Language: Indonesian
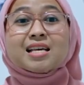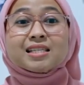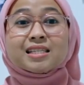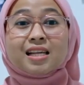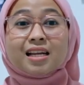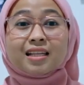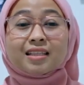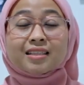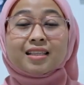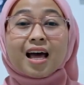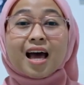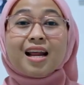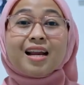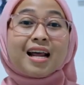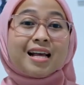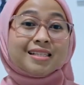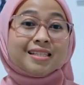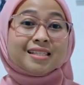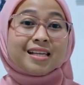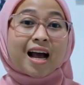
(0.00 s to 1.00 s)
serta
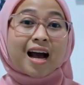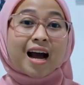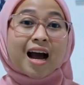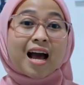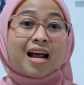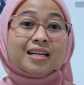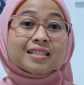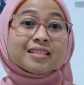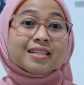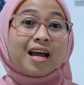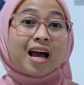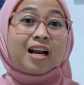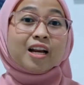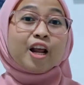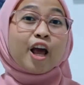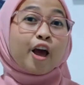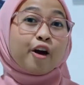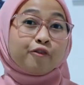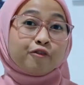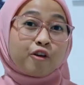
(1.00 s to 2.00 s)
rancangan dan
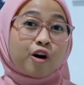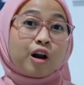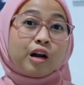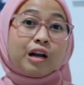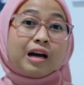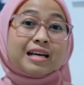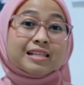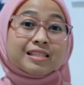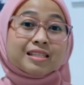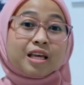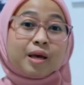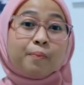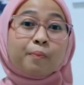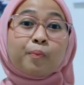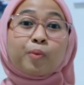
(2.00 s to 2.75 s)
evaluasi